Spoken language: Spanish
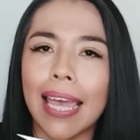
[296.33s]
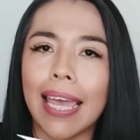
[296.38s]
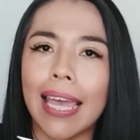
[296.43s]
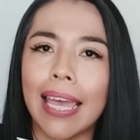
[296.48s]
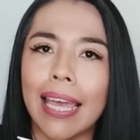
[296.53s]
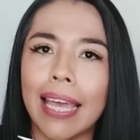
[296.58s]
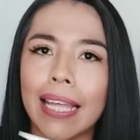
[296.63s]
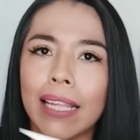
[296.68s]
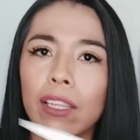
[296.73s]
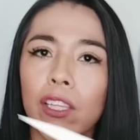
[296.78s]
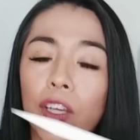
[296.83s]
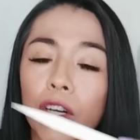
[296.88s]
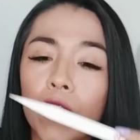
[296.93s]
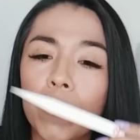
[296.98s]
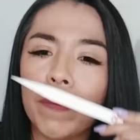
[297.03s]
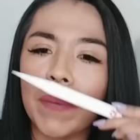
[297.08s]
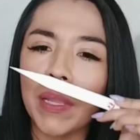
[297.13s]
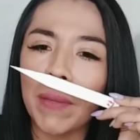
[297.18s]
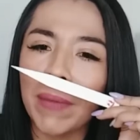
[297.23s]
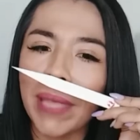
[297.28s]
eh,
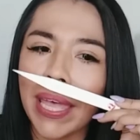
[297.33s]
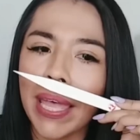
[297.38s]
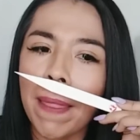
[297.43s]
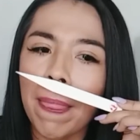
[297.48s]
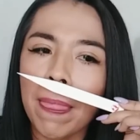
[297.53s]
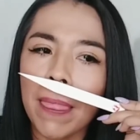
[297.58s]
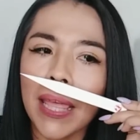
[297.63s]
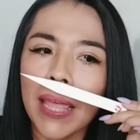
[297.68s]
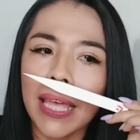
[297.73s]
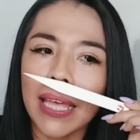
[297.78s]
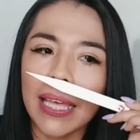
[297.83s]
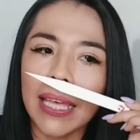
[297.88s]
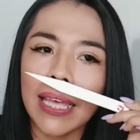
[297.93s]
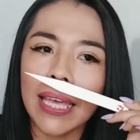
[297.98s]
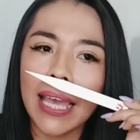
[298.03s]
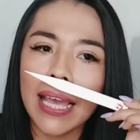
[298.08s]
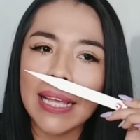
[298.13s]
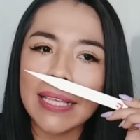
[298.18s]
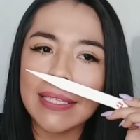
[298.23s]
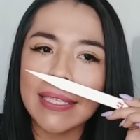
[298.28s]
Dior Privé
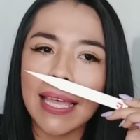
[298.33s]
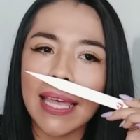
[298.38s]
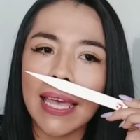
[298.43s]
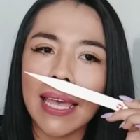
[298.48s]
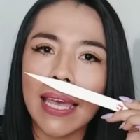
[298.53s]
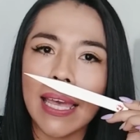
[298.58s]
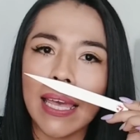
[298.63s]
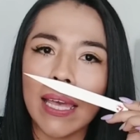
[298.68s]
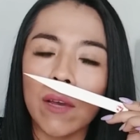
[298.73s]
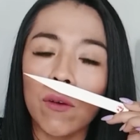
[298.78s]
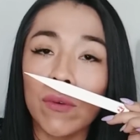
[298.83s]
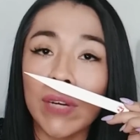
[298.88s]
y es eh,